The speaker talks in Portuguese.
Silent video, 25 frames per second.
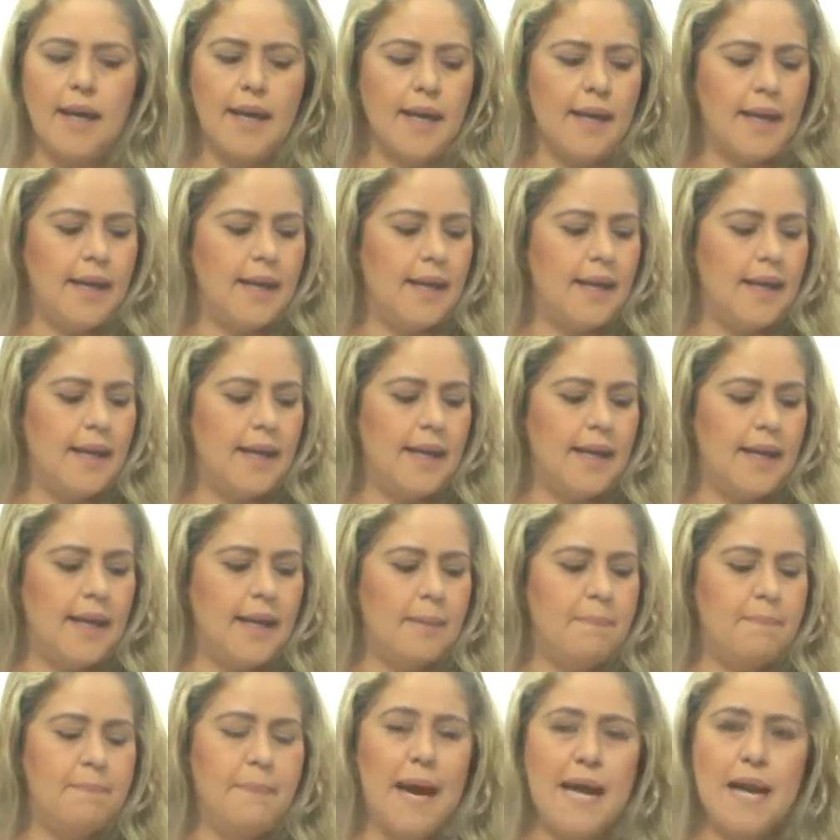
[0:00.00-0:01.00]

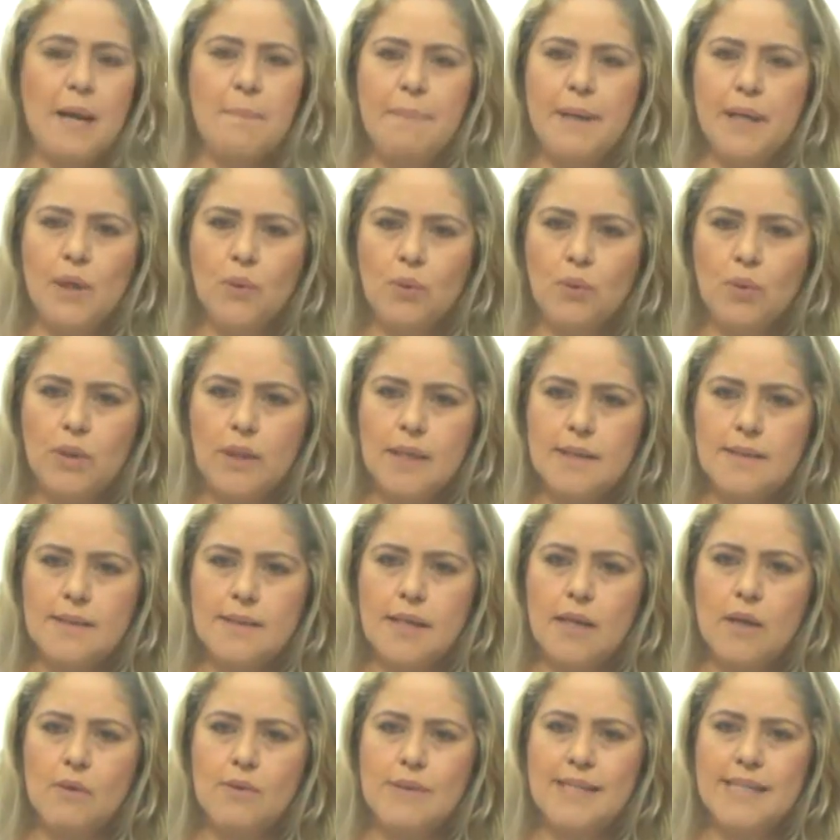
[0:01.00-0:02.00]
É, para
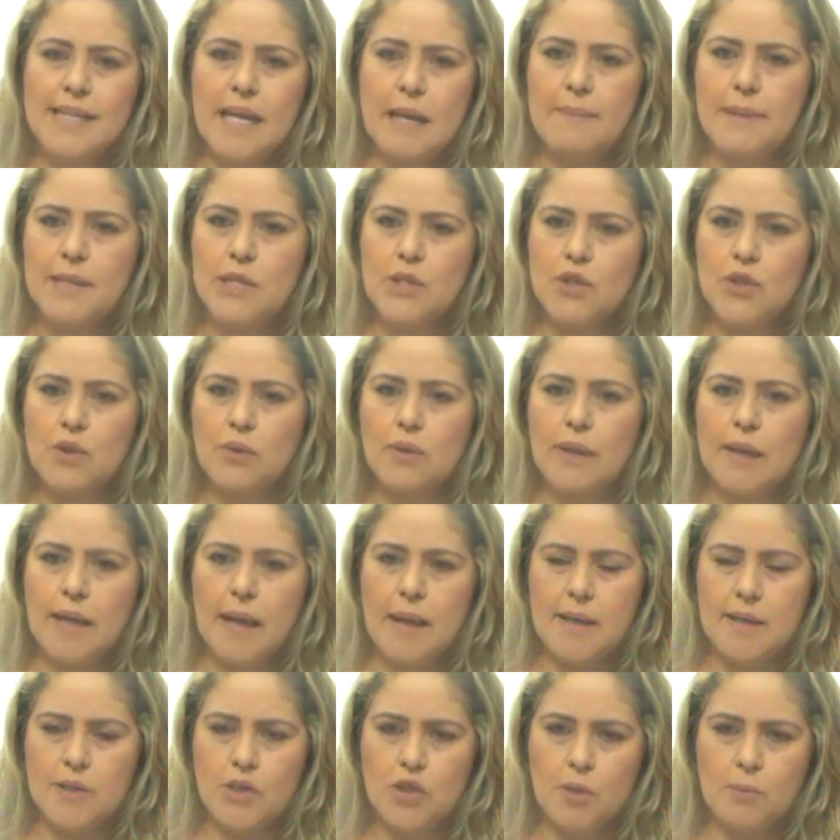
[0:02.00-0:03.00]
perucas, eu sempre indico
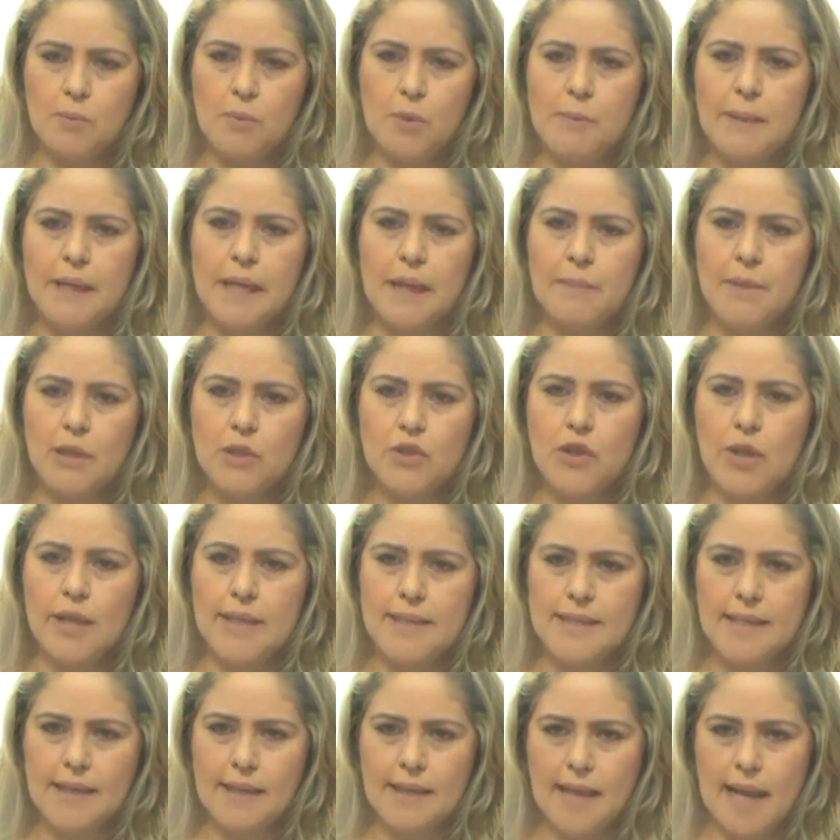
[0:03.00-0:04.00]
shampoo para cabelos
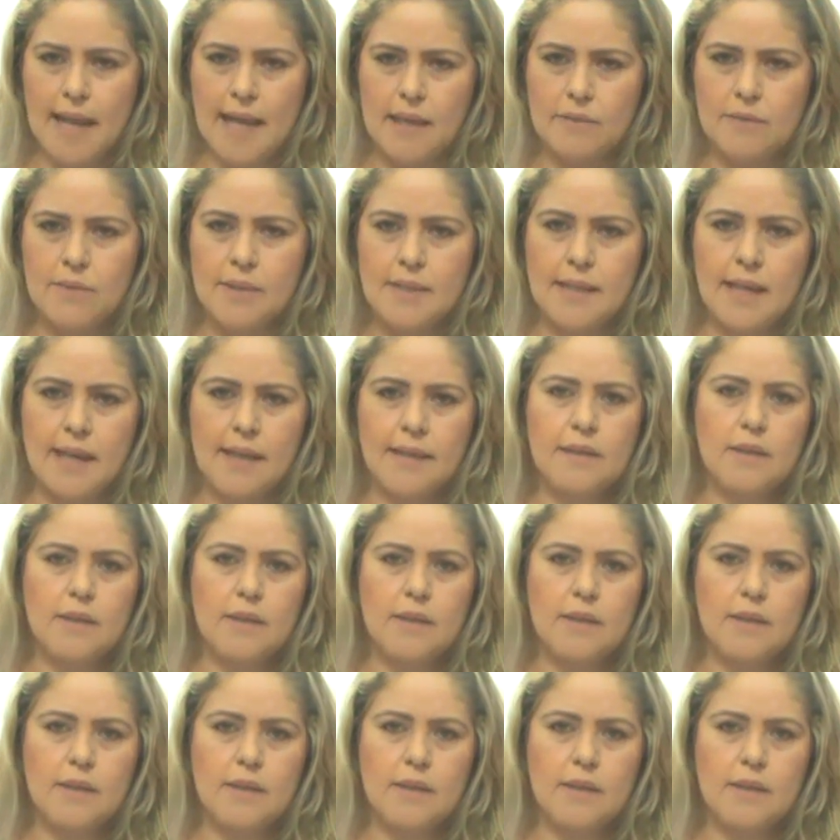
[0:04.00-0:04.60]
ressecados, tá?